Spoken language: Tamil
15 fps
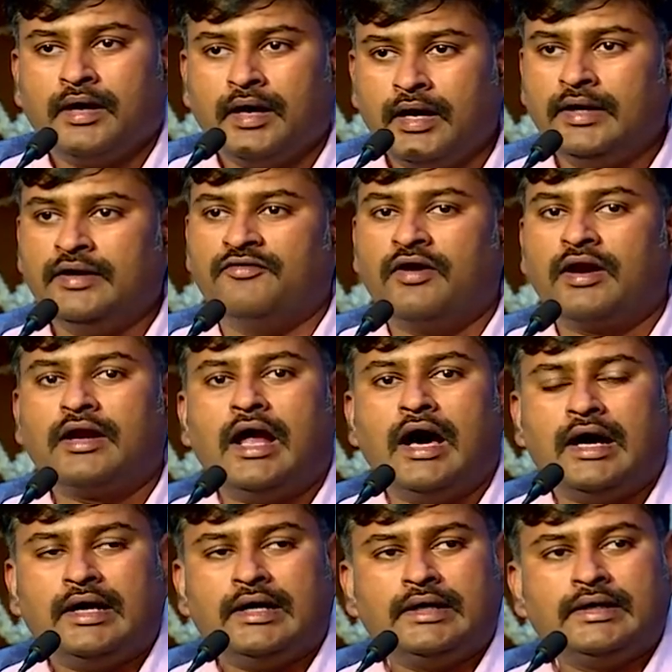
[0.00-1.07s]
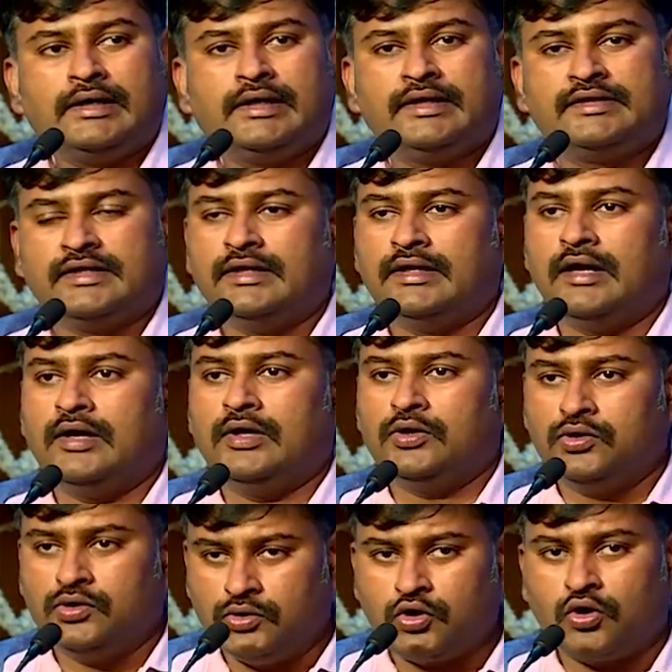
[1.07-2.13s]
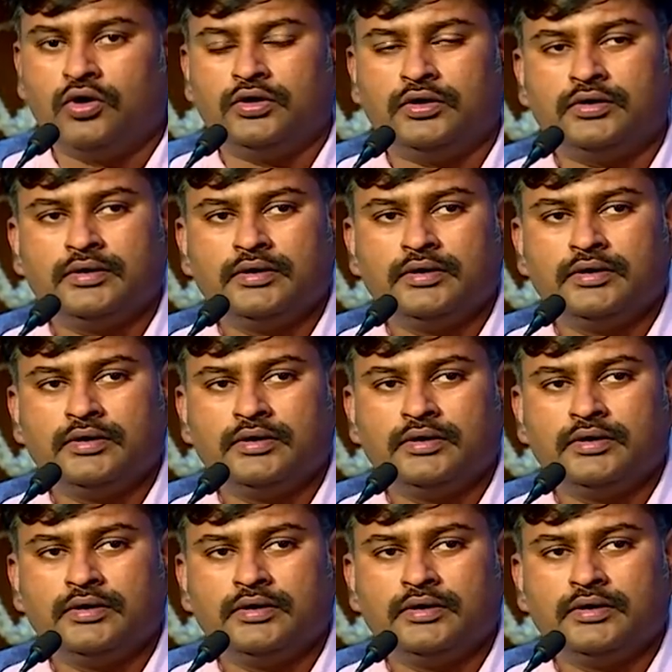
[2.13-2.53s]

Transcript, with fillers: அண்ட் வர்ணா இட்ஸ் அ ட்ரோன்